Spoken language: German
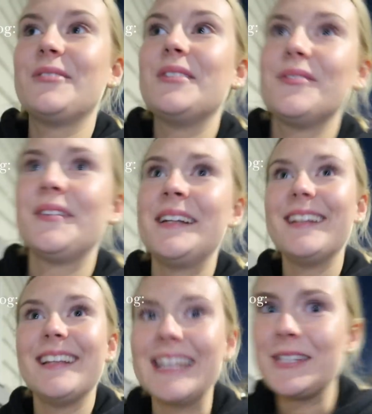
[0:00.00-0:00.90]
auf jeden Fall
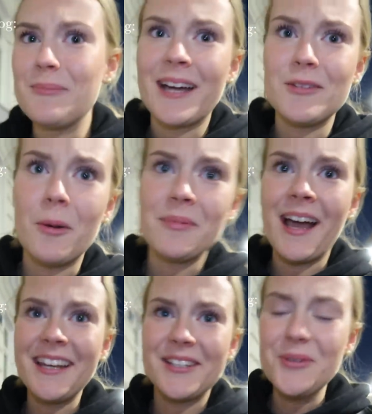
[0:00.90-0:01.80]
geht es mir gerade überhaupt
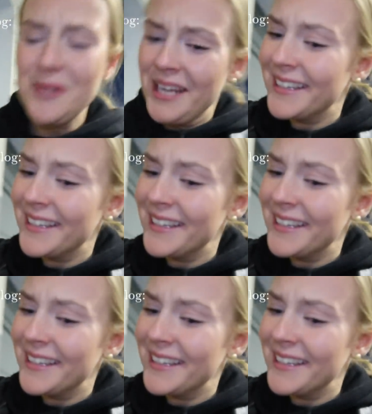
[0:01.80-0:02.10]
gar nicht gut.